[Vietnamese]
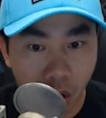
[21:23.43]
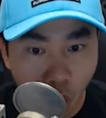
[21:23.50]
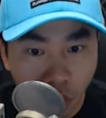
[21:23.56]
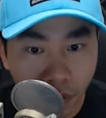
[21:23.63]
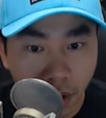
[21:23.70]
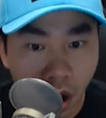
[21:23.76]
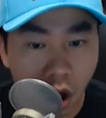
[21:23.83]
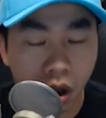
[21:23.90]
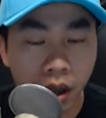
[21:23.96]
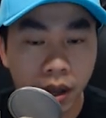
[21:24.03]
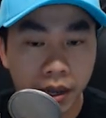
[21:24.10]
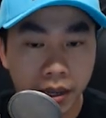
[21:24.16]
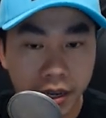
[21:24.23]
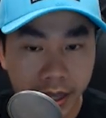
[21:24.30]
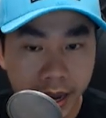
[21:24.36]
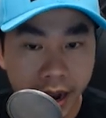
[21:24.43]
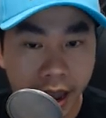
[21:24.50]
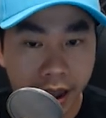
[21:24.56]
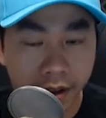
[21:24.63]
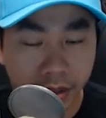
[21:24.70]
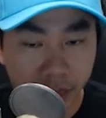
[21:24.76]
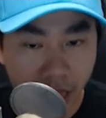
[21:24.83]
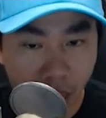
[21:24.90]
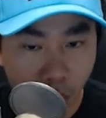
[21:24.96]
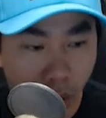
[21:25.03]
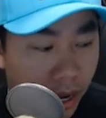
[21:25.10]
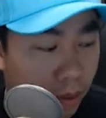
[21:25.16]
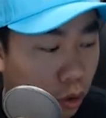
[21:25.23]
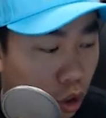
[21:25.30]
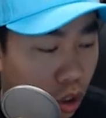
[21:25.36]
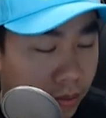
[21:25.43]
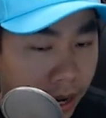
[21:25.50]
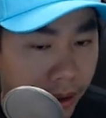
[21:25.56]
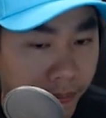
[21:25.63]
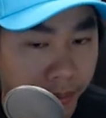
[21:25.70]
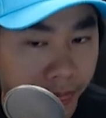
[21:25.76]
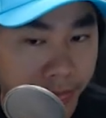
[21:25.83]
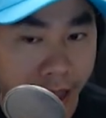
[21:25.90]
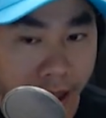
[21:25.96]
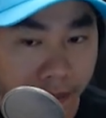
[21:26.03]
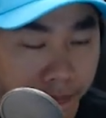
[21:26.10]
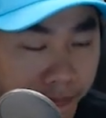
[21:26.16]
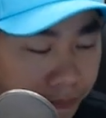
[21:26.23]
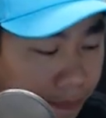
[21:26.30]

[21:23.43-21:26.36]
overall như thế này theo quan điểm của Jimmy nha